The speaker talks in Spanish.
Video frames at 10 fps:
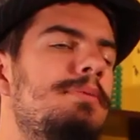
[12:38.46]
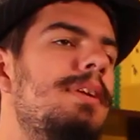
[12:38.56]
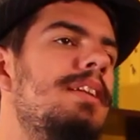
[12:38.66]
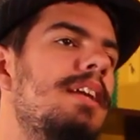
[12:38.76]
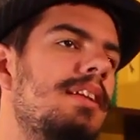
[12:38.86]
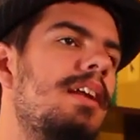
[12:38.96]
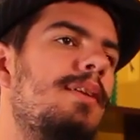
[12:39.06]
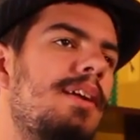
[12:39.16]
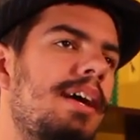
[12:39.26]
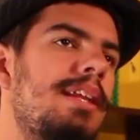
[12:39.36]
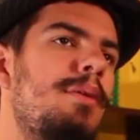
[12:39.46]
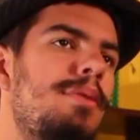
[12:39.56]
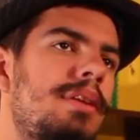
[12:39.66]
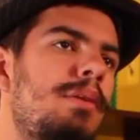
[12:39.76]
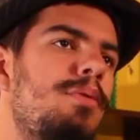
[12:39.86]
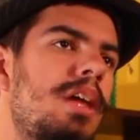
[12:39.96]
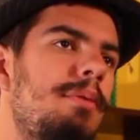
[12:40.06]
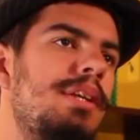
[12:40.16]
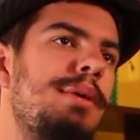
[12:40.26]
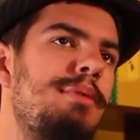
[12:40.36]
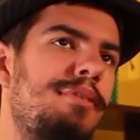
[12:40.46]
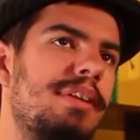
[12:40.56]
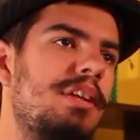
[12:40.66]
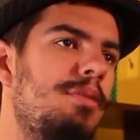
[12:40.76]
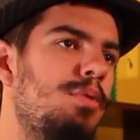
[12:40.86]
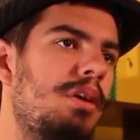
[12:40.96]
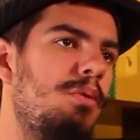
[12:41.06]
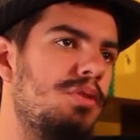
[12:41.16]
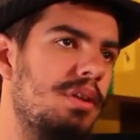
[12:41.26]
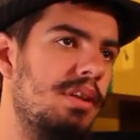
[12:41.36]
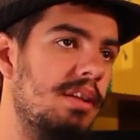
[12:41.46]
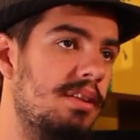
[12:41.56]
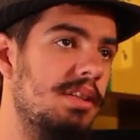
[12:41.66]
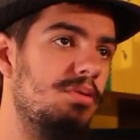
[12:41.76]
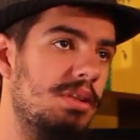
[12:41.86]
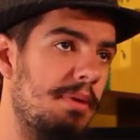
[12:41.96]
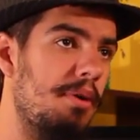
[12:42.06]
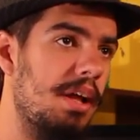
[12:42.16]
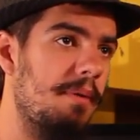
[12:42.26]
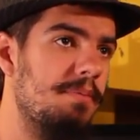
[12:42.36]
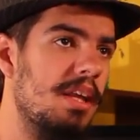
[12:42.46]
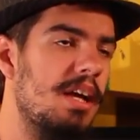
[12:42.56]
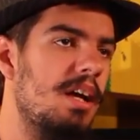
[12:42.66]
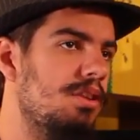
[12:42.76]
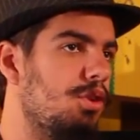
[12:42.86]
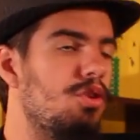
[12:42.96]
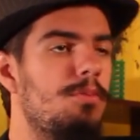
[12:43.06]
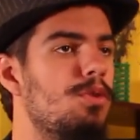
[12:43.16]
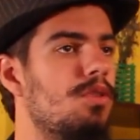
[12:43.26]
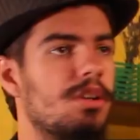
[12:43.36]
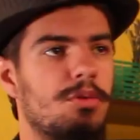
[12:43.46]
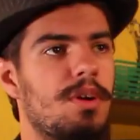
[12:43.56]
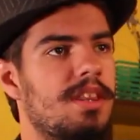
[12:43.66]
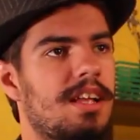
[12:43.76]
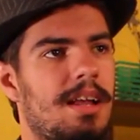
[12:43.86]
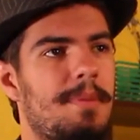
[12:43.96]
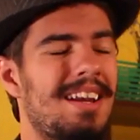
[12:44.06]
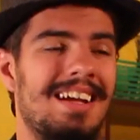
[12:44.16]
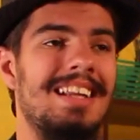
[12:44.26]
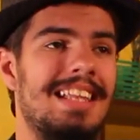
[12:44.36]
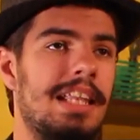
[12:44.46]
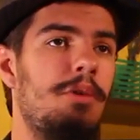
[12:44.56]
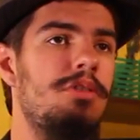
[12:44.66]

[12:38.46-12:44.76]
Es verdad que el rodaje de Denuncia denunciable se había afectado por algunos incidentes de última hora. Todo el mundo recuerda la mala calidad de